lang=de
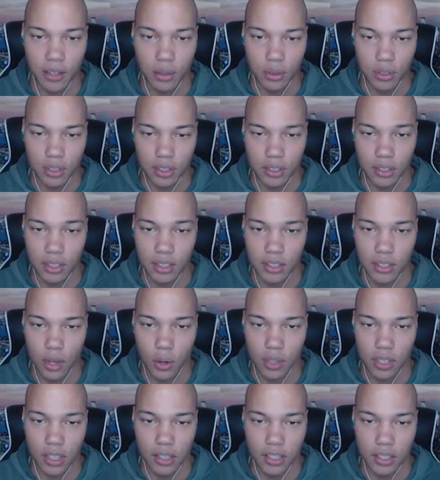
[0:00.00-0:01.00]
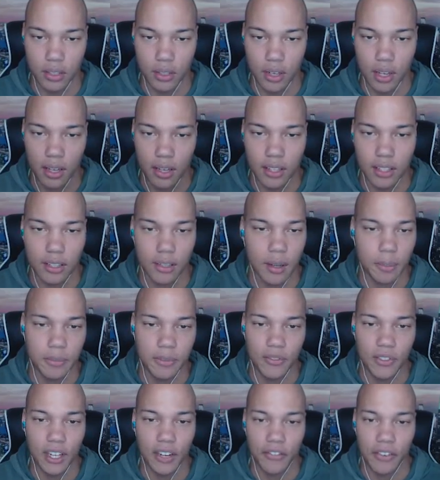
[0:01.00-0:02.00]
Und es dauert halt nicht so lange. Ich habe es
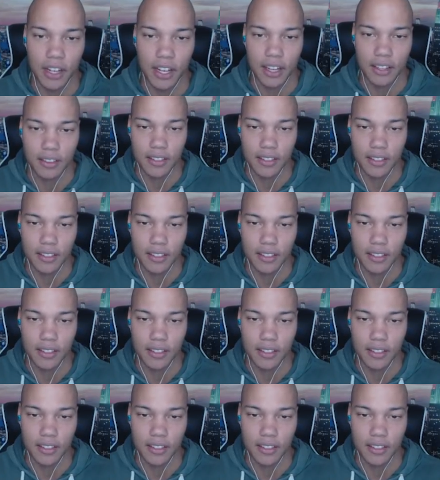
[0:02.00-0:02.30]
wieder verkackt.